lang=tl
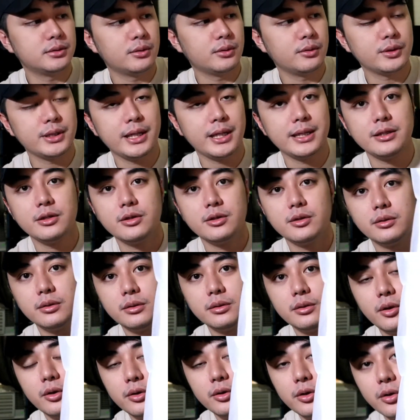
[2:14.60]
So, yan
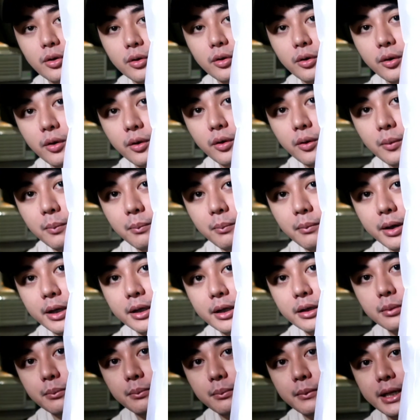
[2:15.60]
yung logo ko.
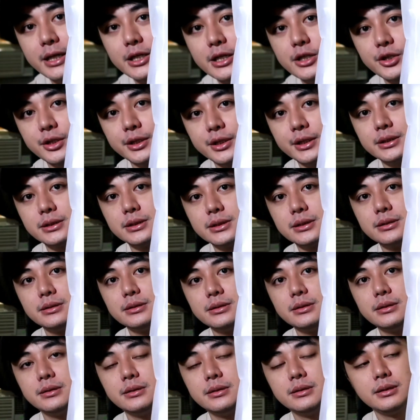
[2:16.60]
Mark my shirts.
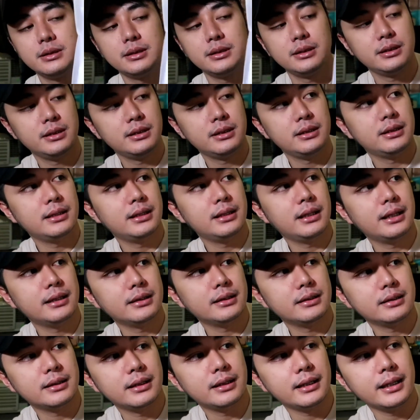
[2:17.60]

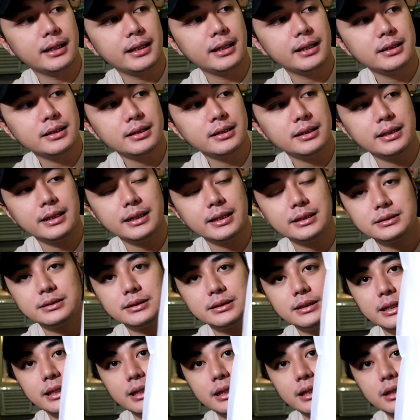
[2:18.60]
And then,
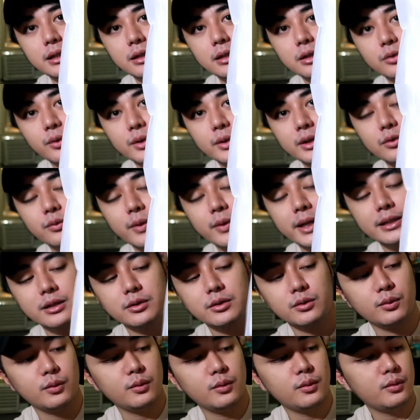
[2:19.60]
EST
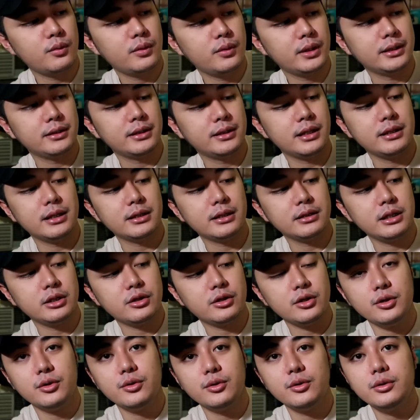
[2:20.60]
2022. And then,
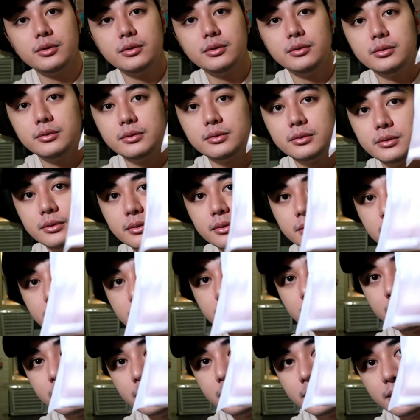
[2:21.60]
nandito yung,
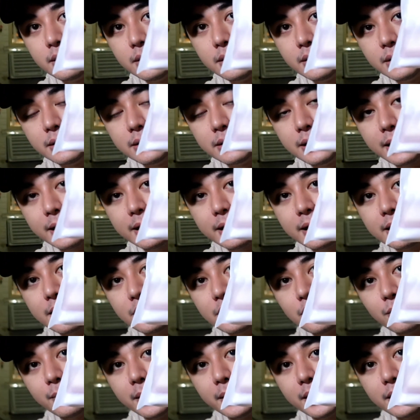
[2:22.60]

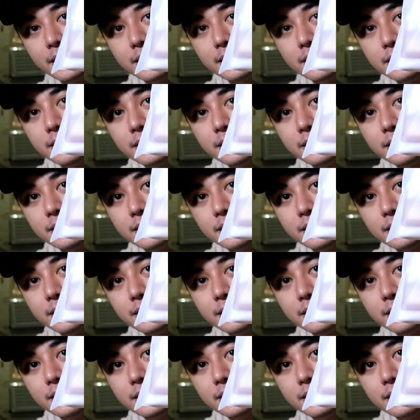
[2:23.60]
nakikita nyo ba?